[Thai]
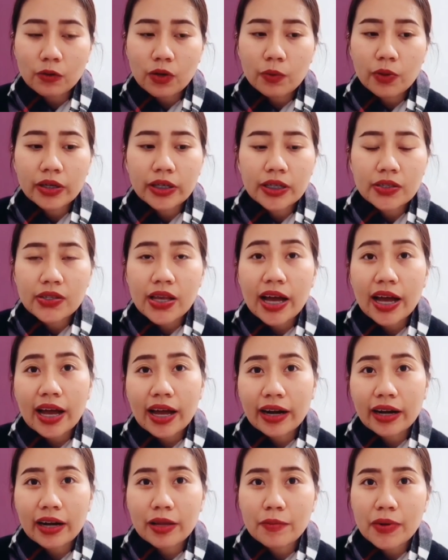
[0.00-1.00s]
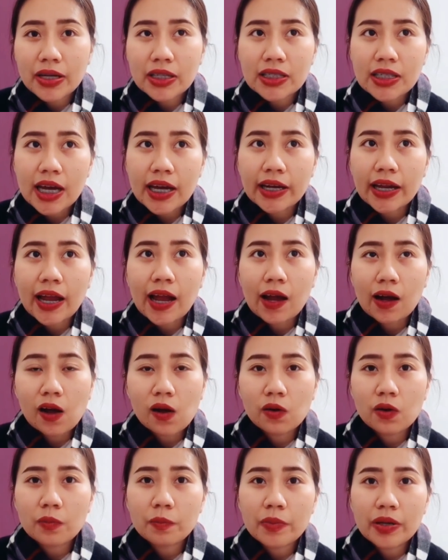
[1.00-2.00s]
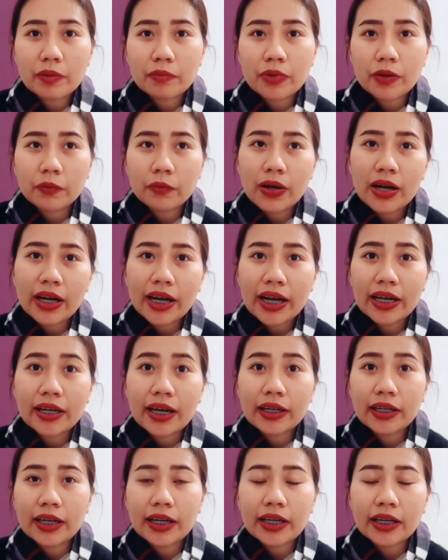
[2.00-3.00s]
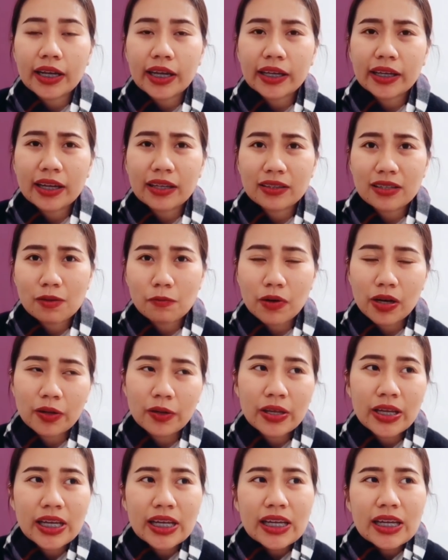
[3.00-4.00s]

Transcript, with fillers: ด้วยพอดีสาขาใกล้บ้านจ๋านะคะเขาก็เป็นแบบว่าขนาดเล็กๆอะแต่ว่า